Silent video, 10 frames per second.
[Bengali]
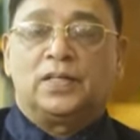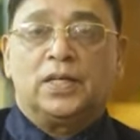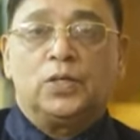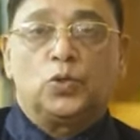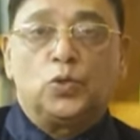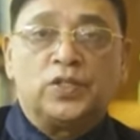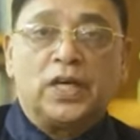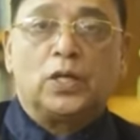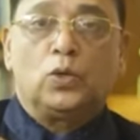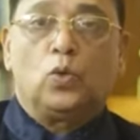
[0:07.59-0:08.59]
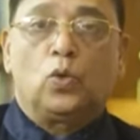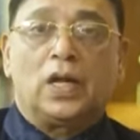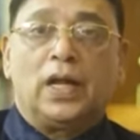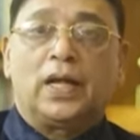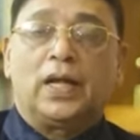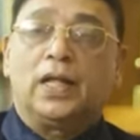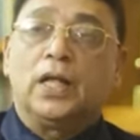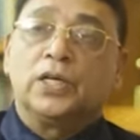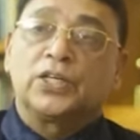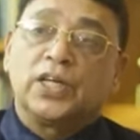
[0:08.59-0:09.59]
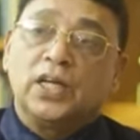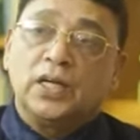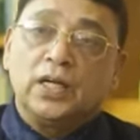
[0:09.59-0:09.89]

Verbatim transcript: সে সুইসাইড নোট লেখে সে